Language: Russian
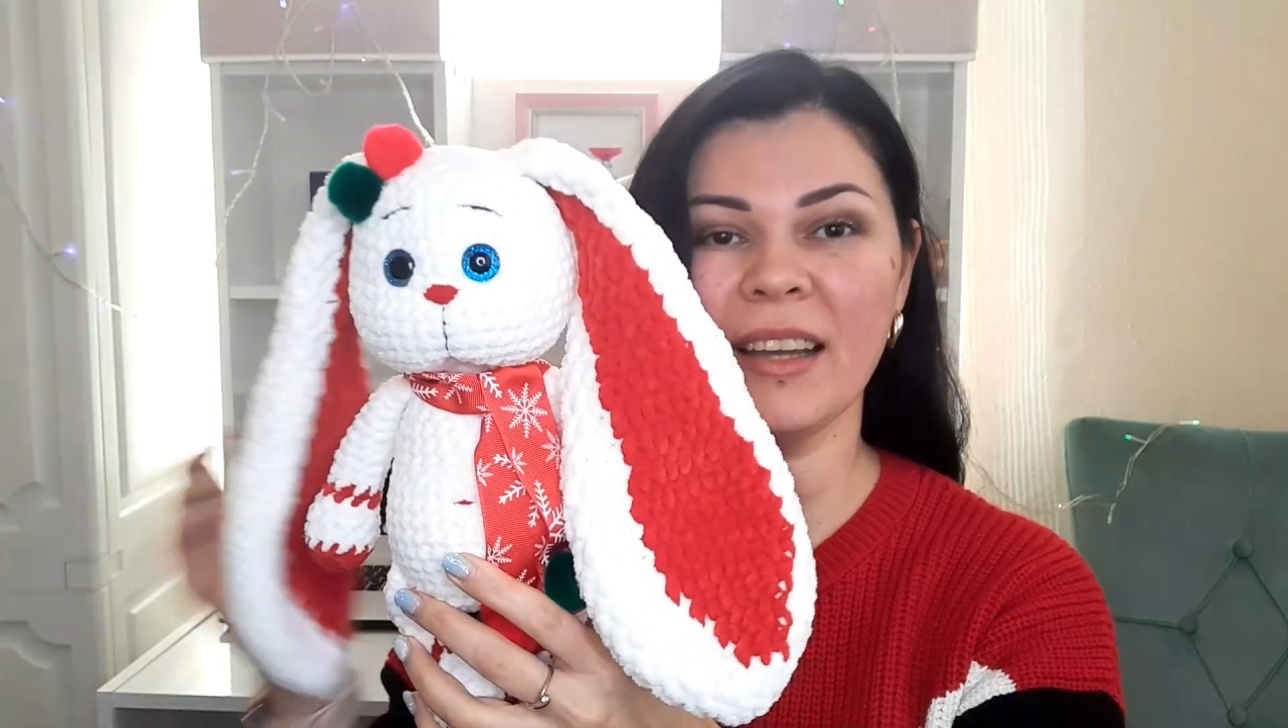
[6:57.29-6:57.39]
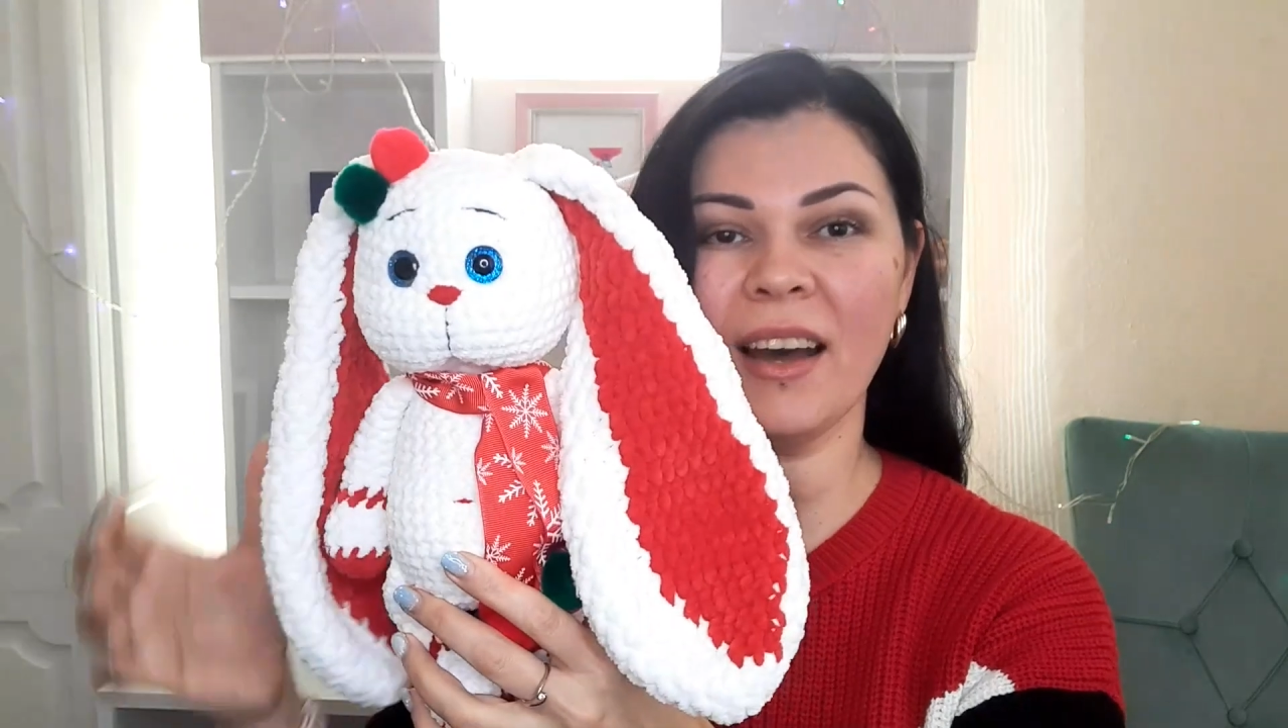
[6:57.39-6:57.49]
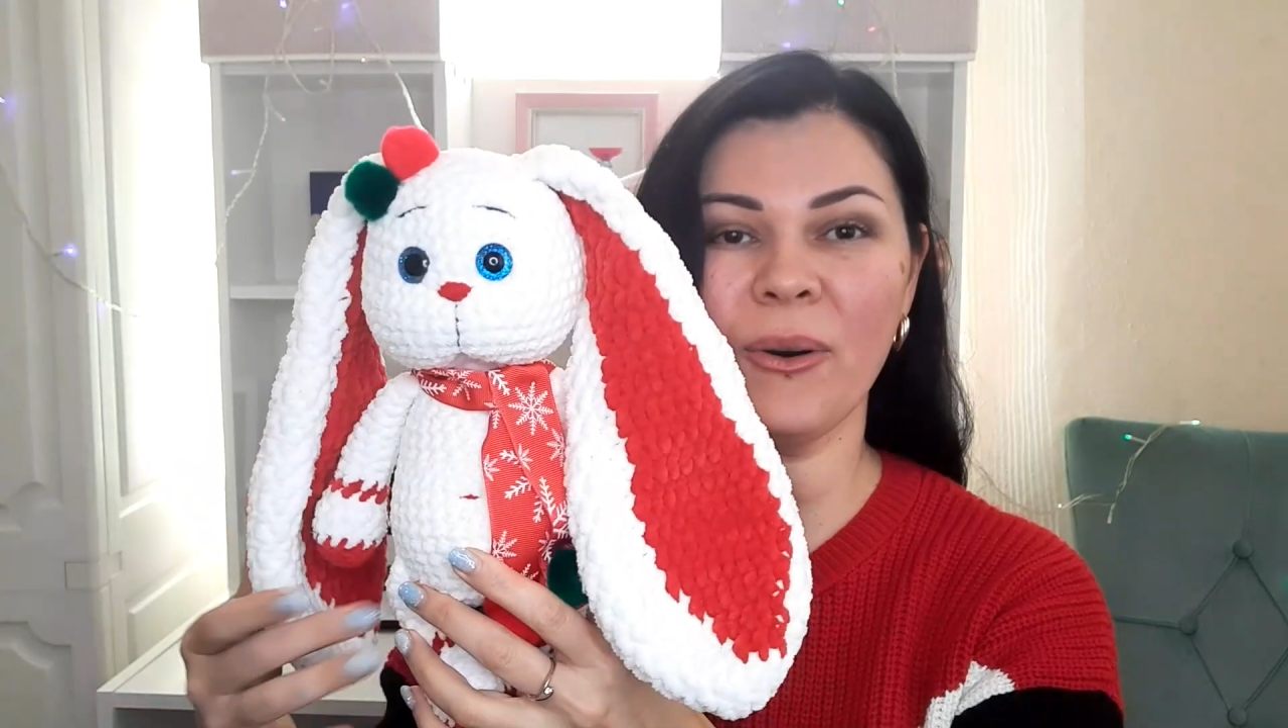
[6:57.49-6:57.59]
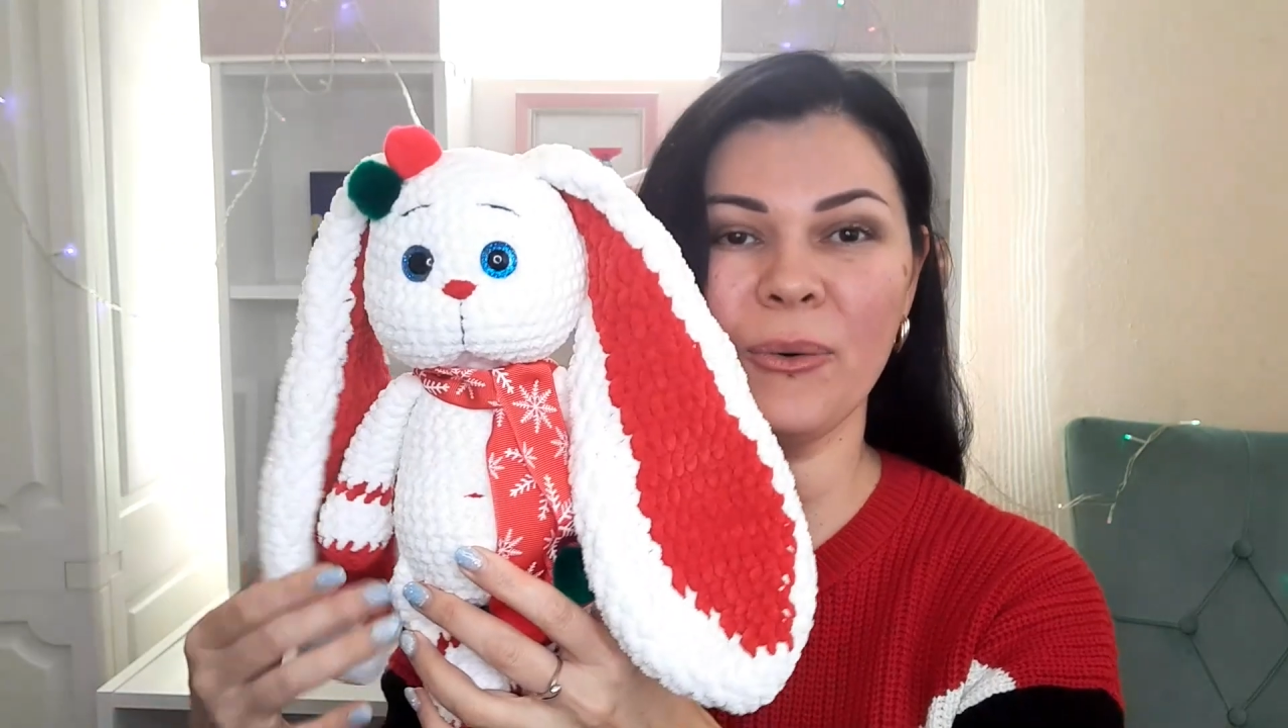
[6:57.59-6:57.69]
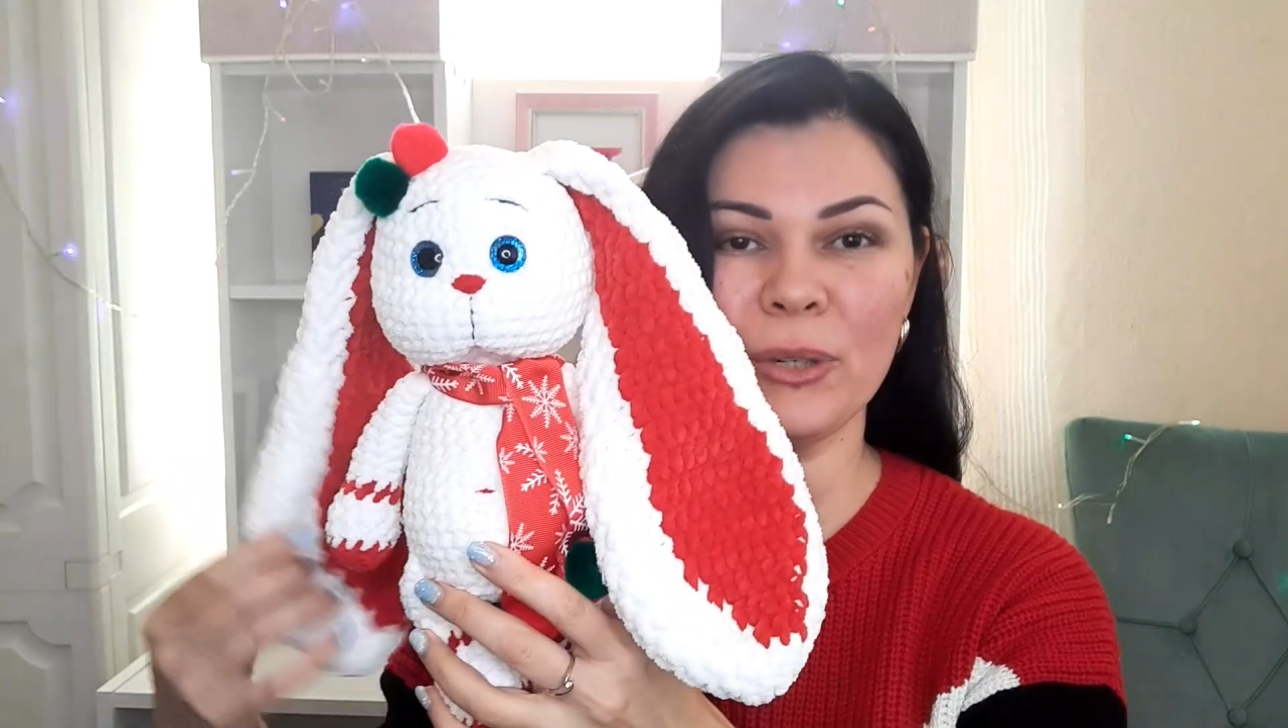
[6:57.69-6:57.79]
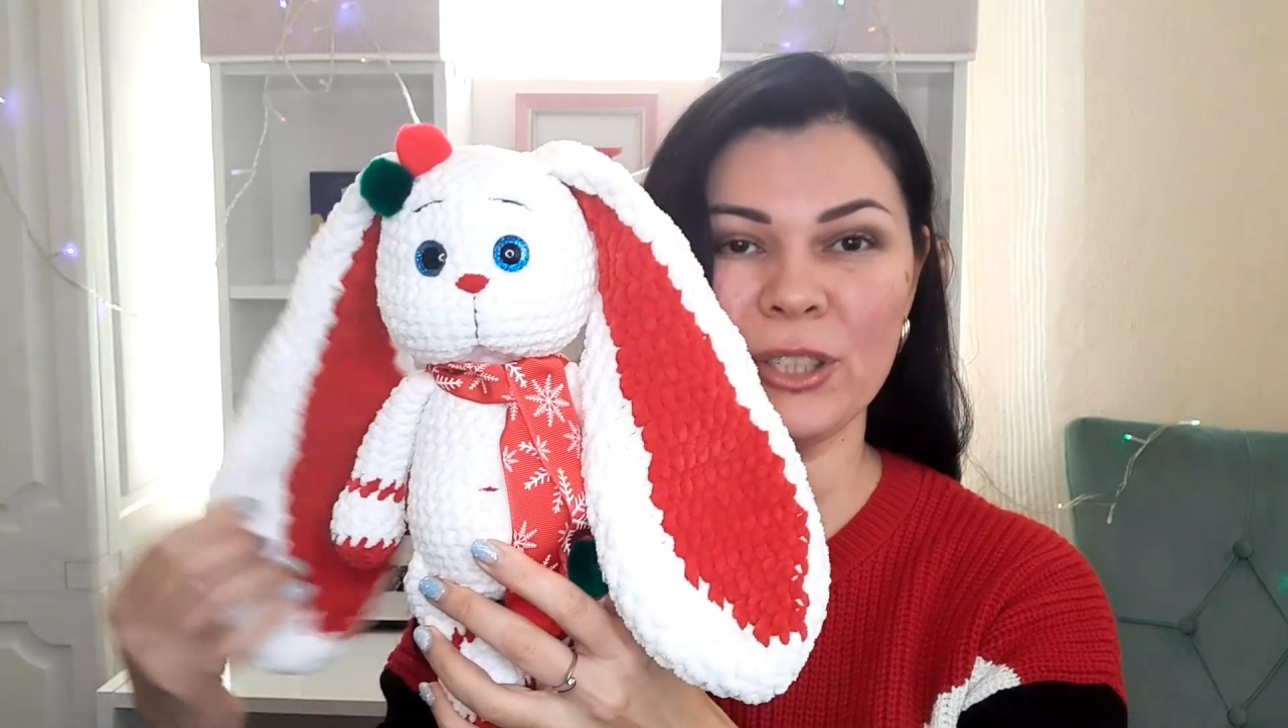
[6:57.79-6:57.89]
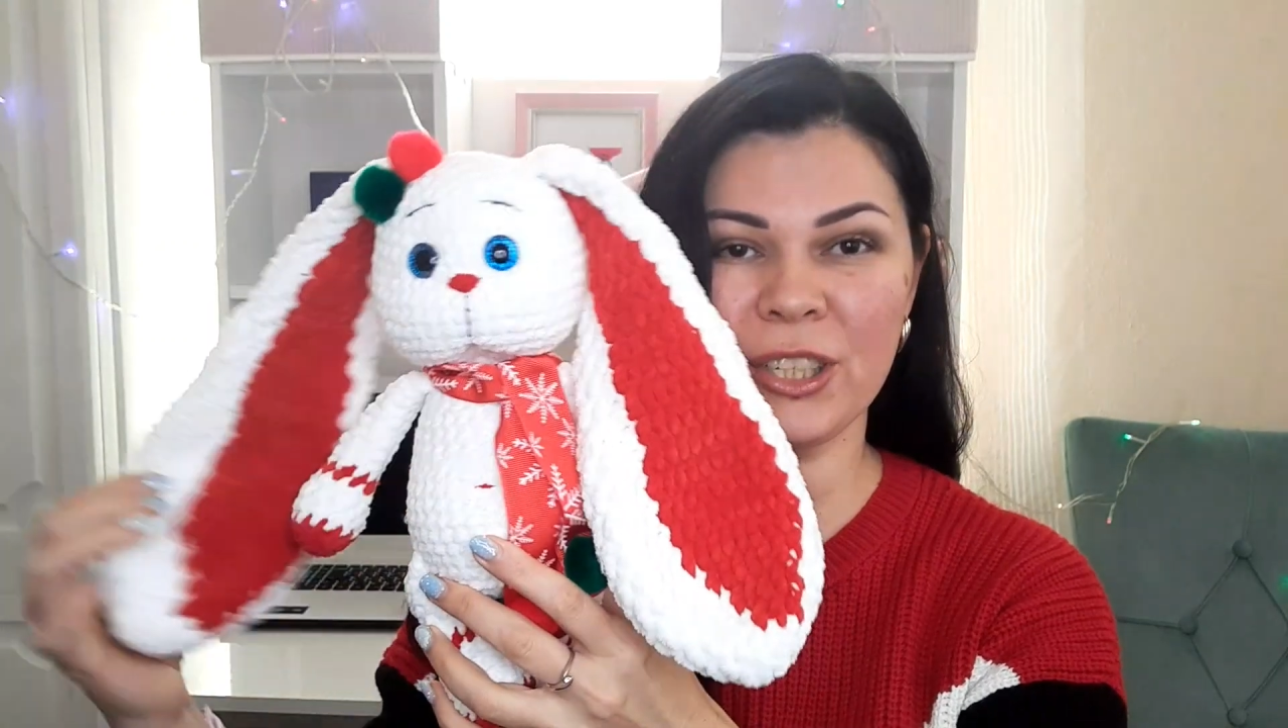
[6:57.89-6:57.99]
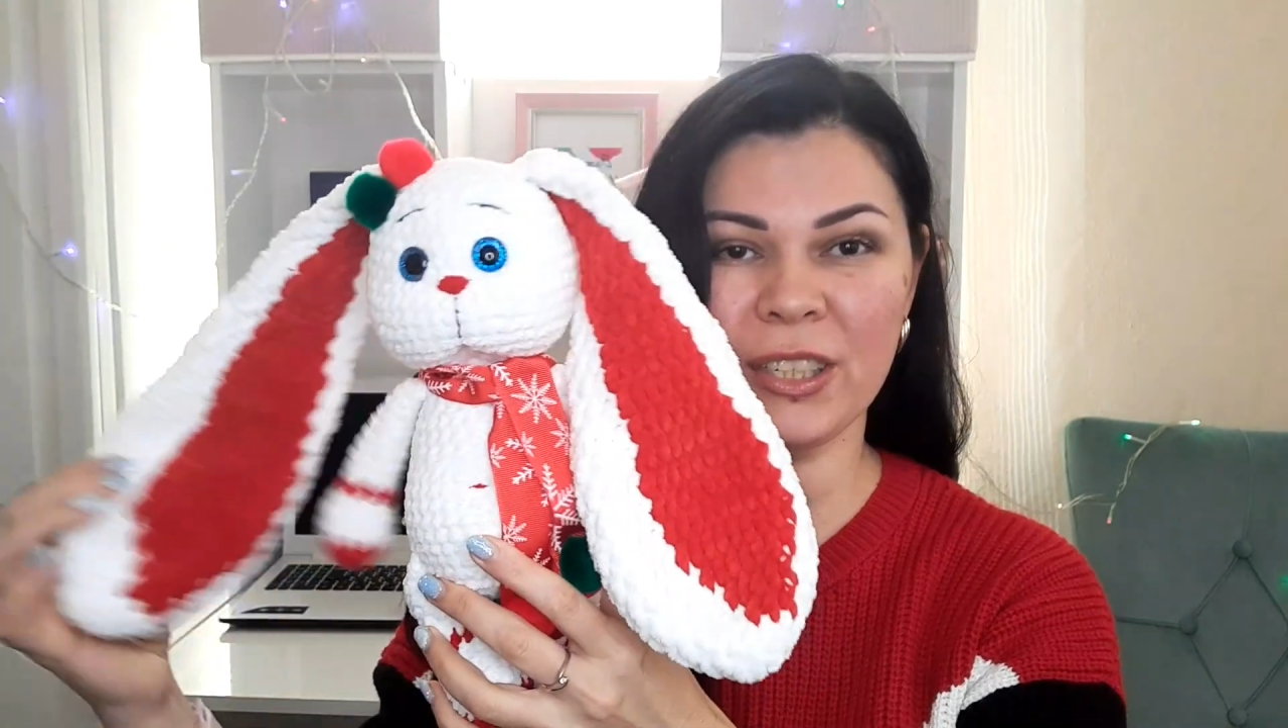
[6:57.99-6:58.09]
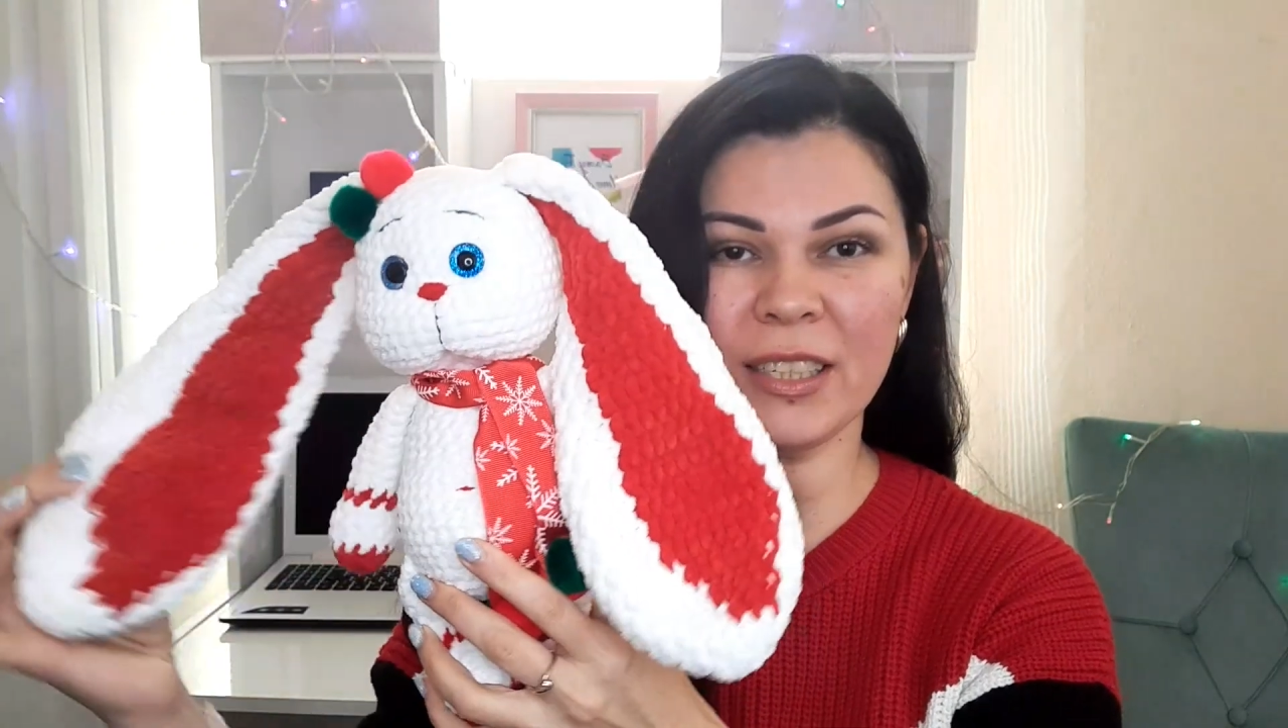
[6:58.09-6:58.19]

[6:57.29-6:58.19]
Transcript: Я очень